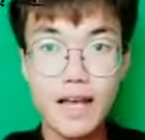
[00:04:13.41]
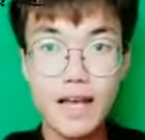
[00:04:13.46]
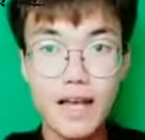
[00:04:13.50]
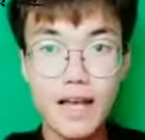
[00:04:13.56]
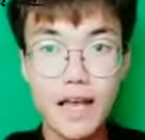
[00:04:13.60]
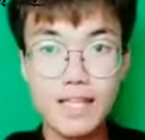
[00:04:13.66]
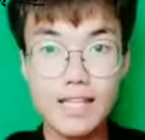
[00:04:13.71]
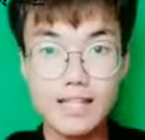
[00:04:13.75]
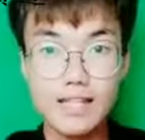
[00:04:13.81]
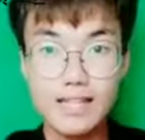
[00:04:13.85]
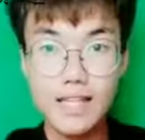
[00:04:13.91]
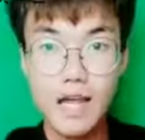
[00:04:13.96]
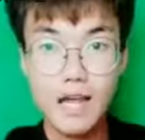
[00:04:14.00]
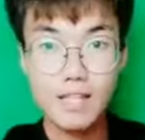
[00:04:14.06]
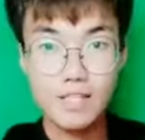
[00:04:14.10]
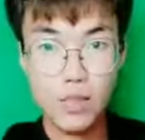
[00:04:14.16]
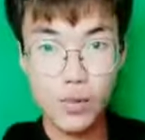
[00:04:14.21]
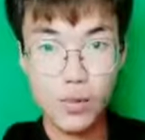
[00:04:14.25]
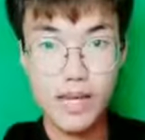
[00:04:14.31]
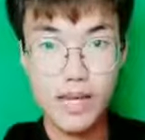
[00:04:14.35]
再来看一
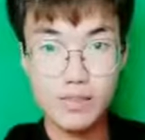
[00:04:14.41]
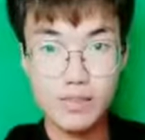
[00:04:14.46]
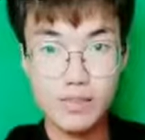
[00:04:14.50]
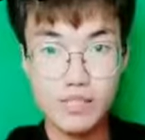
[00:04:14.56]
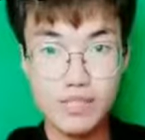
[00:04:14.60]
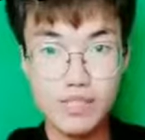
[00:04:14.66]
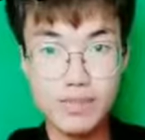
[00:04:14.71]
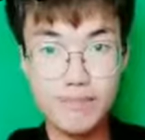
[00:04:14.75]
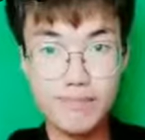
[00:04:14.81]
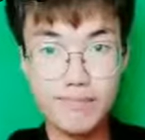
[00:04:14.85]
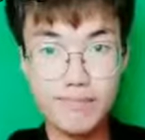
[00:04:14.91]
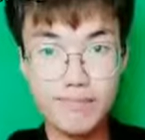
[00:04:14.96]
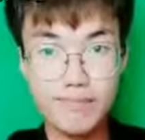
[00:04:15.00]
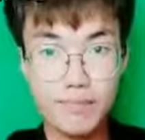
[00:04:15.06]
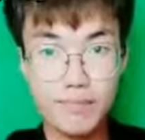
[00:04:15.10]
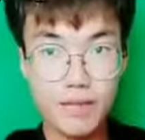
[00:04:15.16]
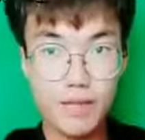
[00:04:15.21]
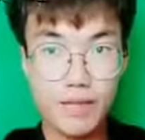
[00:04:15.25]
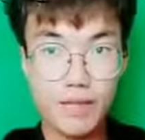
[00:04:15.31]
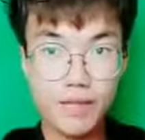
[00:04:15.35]
下小威廉姆斯，
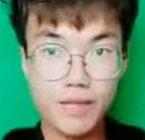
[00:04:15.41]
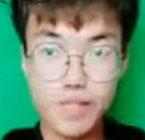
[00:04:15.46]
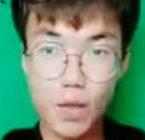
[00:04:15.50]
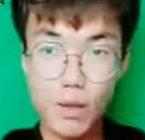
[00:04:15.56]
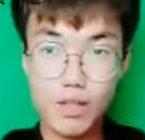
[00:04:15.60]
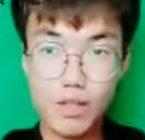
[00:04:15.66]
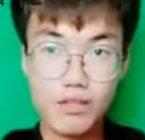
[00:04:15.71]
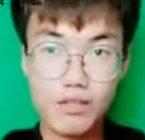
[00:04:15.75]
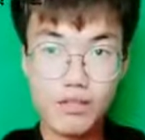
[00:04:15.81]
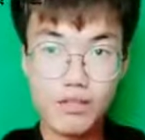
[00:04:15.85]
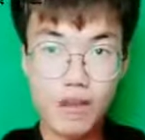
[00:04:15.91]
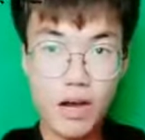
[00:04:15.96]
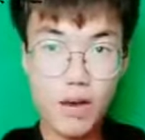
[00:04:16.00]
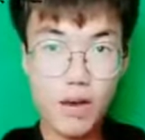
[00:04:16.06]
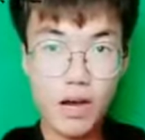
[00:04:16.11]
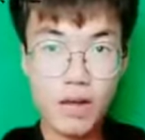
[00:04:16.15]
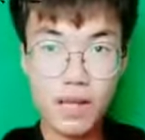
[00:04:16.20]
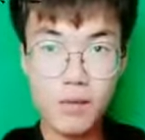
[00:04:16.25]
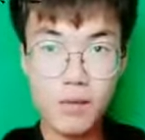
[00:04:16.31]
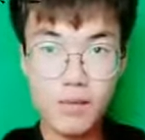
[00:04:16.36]
小威的
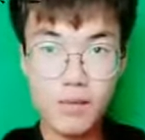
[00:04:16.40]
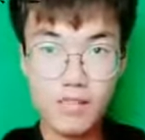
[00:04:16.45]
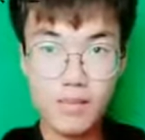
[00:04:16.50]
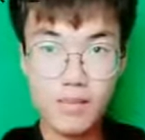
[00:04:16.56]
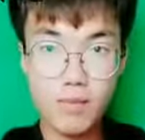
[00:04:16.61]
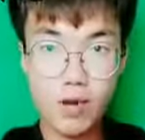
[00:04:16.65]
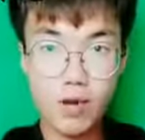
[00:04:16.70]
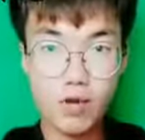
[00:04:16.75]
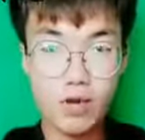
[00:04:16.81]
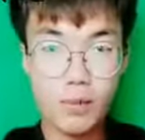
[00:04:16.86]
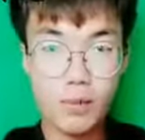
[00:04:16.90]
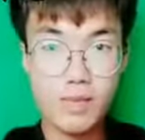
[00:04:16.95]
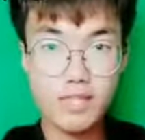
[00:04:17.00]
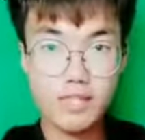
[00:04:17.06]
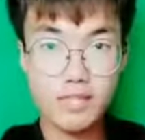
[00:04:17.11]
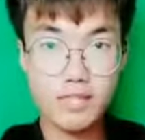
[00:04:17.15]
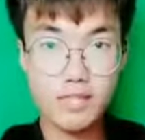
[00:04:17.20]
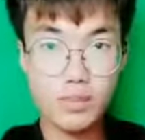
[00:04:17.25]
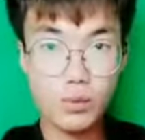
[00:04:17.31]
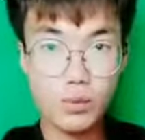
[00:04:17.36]
法网黑豹战袍可谓
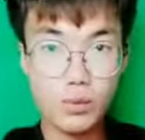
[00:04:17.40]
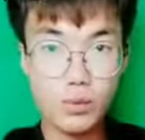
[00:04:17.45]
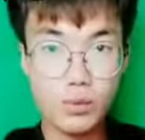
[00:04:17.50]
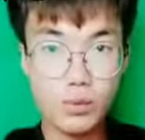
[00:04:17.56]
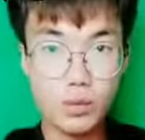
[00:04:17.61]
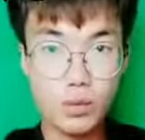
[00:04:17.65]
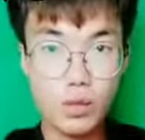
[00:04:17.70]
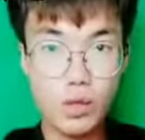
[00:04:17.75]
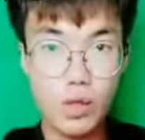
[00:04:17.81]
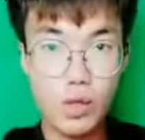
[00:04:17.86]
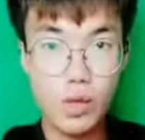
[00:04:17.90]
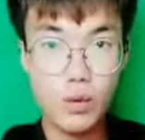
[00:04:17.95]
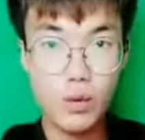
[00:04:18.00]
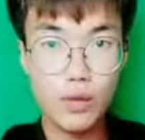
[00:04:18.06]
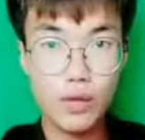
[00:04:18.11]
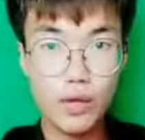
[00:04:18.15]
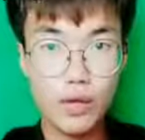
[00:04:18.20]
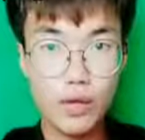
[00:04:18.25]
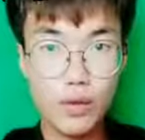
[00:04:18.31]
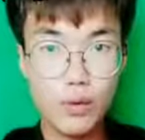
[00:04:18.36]
吸睛无数，
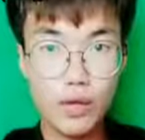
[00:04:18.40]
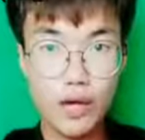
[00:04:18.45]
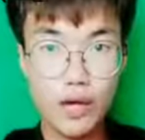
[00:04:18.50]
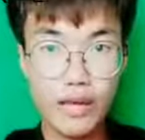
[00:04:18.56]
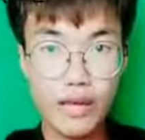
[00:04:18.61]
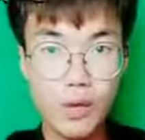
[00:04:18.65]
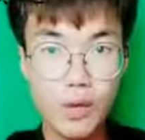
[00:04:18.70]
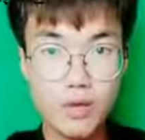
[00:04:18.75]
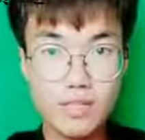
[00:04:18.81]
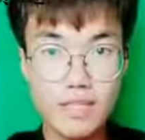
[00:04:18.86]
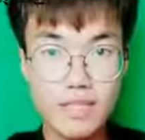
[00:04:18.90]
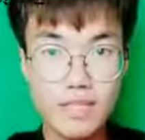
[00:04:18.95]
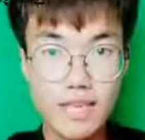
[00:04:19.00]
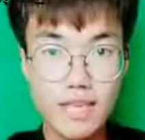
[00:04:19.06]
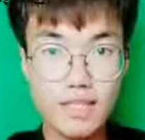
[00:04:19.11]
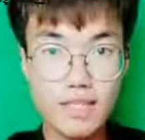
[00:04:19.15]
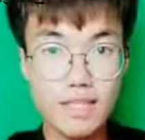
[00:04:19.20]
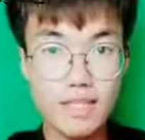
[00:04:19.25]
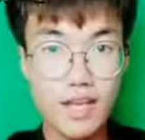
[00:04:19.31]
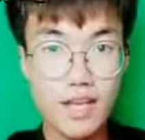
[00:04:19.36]
威后与黑豹站
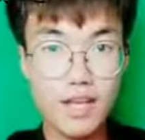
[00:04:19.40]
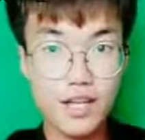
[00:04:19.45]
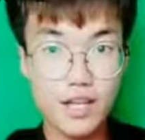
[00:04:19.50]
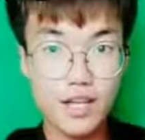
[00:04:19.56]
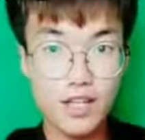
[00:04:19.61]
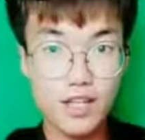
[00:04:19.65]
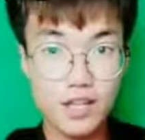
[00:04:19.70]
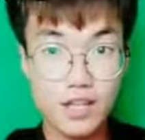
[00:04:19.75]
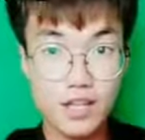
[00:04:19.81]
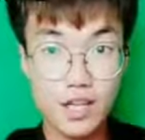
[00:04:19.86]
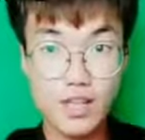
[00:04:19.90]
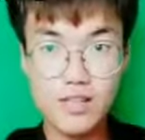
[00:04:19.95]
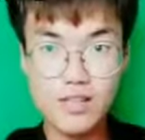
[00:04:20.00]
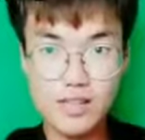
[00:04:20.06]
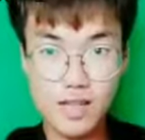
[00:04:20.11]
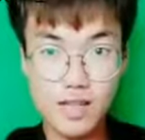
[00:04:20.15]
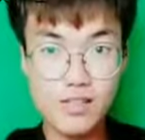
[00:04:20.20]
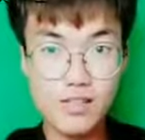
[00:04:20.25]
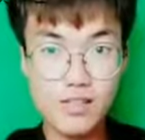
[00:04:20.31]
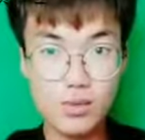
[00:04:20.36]
在一起更是
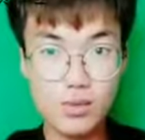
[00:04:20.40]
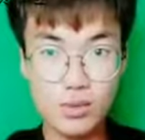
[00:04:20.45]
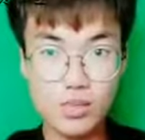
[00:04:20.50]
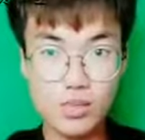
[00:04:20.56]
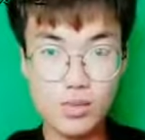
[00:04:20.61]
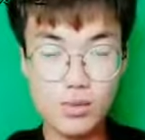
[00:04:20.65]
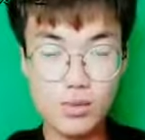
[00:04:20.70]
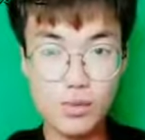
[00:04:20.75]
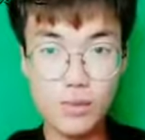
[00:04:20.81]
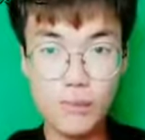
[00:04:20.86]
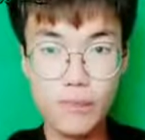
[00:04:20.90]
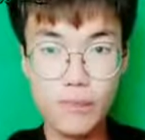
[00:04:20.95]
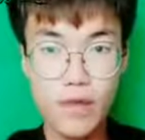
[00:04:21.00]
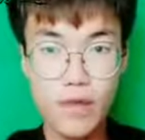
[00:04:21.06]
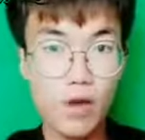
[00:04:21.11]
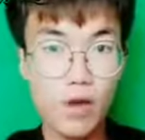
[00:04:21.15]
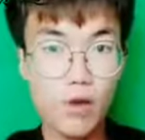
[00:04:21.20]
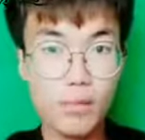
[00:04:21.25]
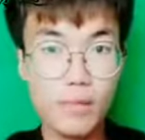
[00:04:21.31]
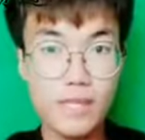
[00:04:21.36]
相似度十足。
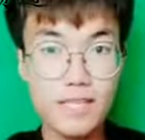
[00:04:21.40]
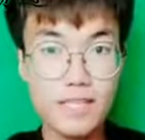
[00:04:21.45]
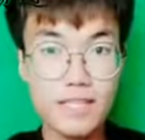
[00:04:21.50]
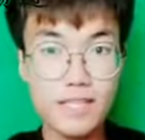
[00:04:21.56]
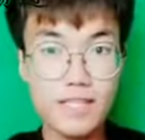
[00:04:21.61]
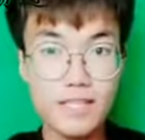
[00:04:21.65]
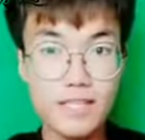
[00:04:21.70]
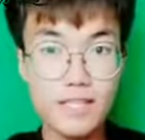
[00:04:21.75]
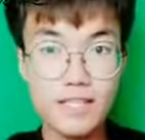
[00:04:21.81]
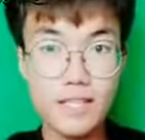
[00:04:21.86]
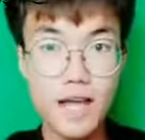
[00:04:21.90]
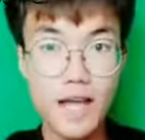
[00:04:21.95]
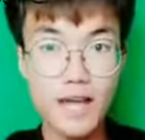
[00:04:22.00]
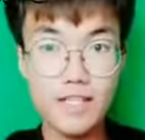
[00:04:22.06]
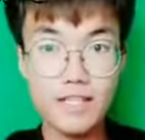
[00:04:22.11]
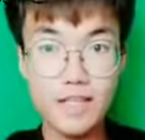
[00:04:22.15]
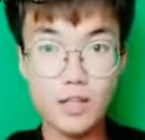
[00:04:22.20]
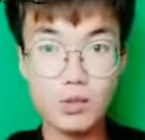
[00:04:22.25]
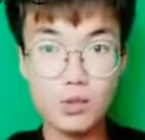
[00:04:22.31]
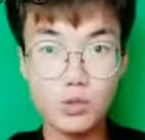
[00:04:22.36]
我们一起
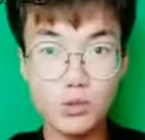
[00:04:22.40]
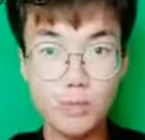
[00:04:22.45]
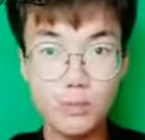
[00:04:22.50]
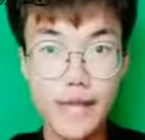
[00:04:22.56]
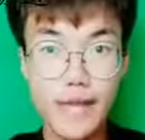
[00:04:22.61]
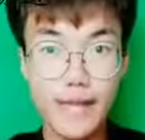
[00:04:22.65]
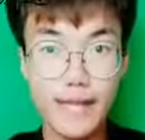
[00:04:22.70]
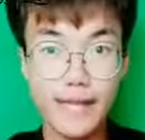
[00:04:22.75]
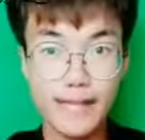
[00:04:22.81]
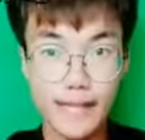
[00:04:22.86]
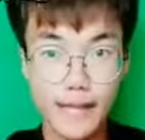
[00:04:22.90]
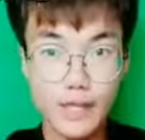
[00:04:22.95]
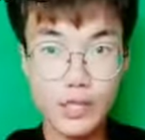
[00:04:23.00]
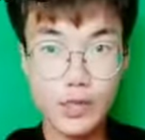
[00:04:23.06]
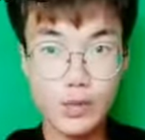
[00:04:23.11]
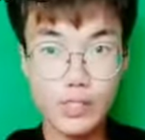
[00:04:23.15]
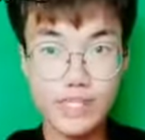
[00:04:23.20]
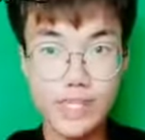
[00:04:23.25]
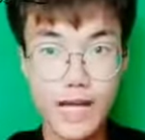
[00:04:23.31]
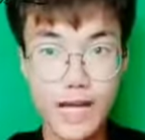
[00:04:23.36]
看一张图片感
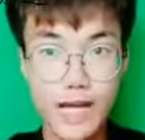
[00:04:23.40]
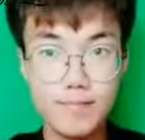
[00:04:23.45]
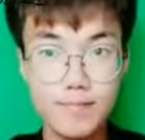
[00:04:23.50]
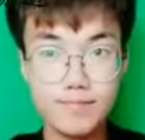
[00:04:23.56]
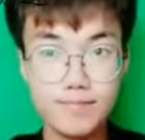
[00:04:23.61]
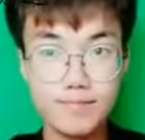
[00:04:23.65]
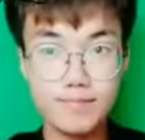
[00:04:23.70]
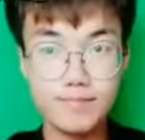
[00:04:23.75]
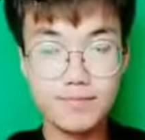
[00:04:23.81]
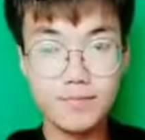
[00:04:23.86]
受一下。